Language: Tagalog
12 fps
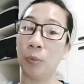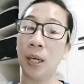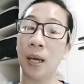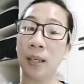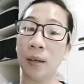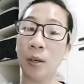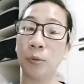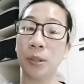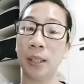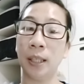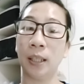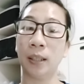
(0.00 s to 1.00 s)
Wala na ho
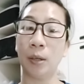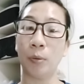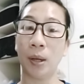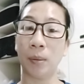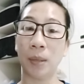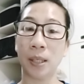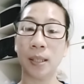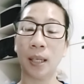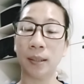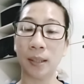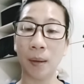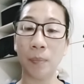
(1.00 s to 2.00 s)
silang requirements.
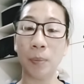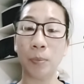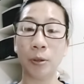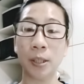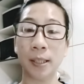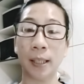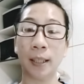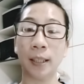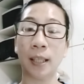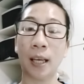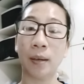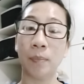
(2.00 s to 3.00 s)
Ang sabi po ni
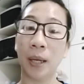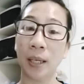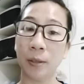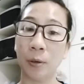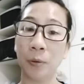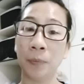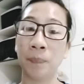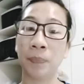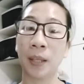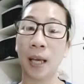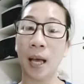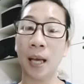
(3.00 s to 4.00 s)
Secretary Bello,
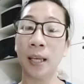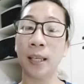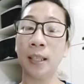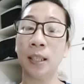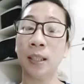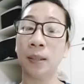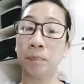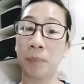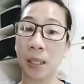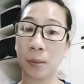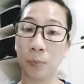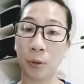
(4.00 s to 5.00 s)
ay ang
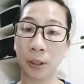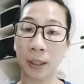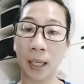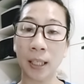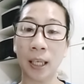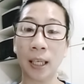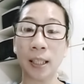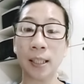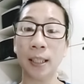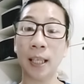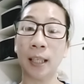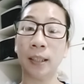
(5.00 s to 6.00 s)
passport nga lang
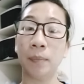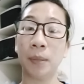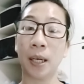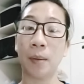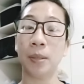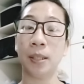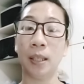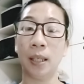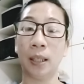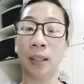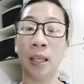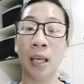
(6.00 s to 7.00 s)
kasi dati marami
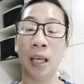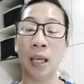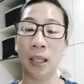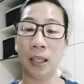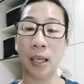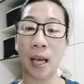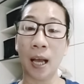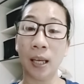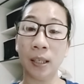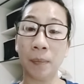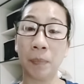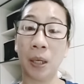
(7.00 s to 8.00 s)
silang
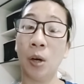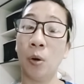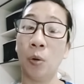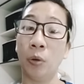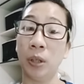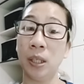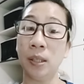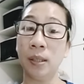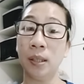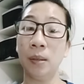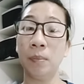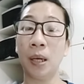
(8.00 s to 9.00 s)
hinahanap mga
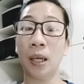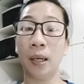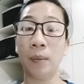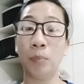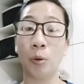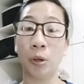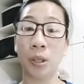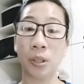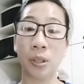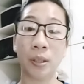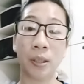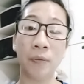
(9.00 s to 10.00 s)
OEC, mga employer
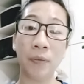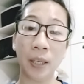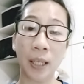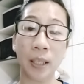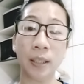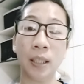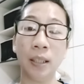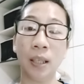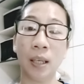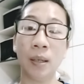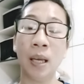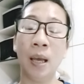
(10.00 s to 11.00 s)
certificate,
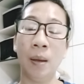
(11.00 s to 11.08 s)
ganyan.